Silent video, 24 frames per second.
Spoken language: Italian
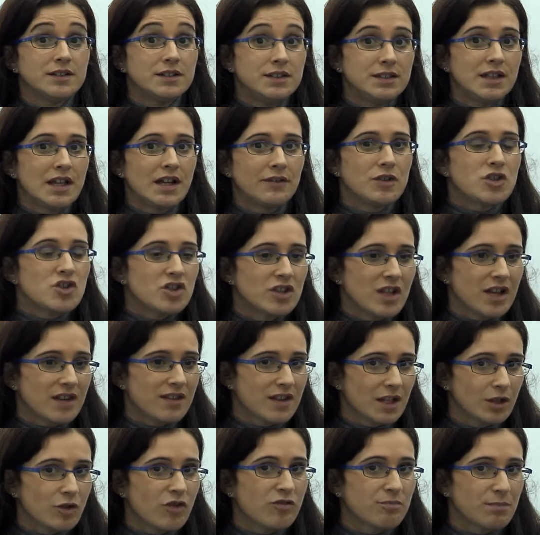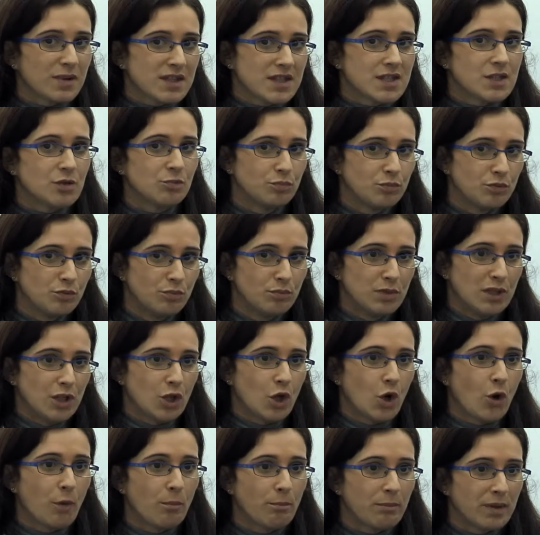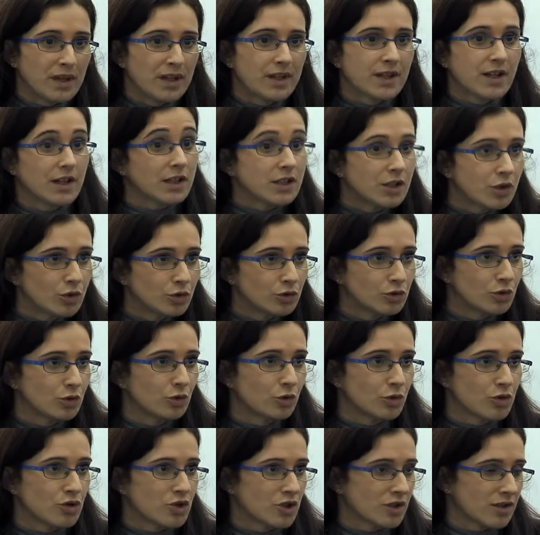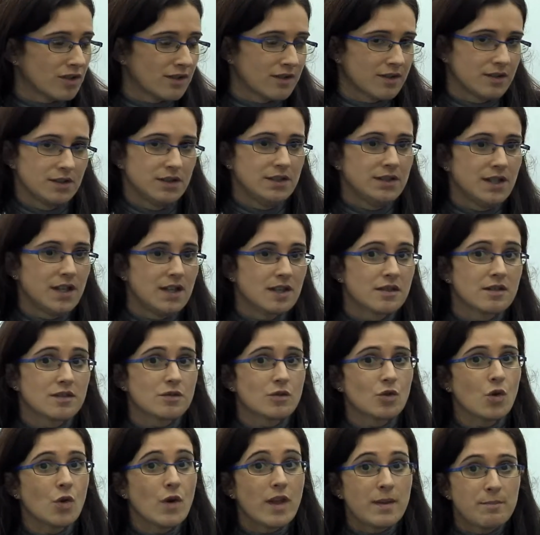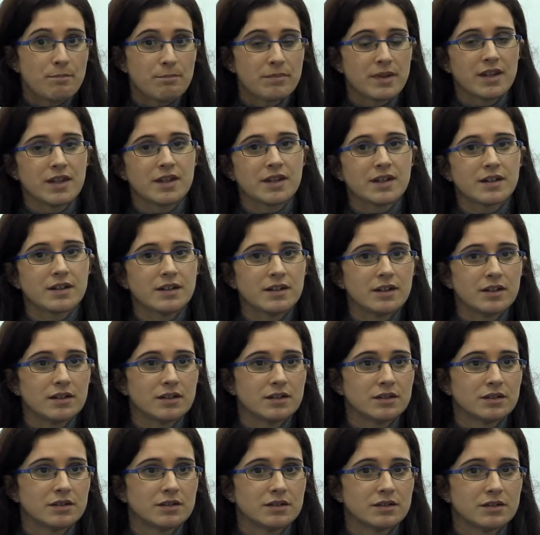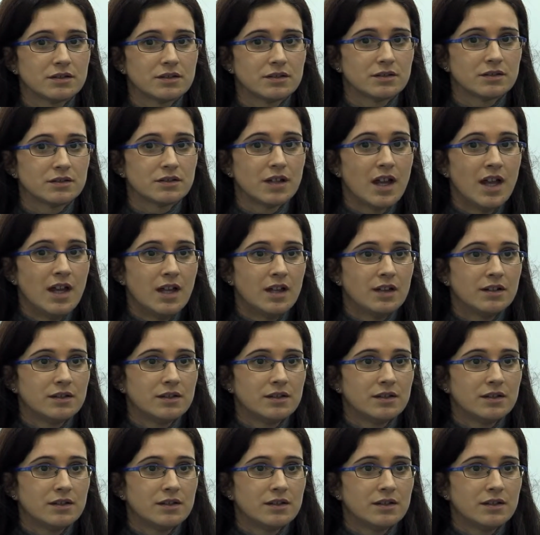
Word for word: di avvicinarsi allo spazio pubblico per riconoscersi in esso e per eh,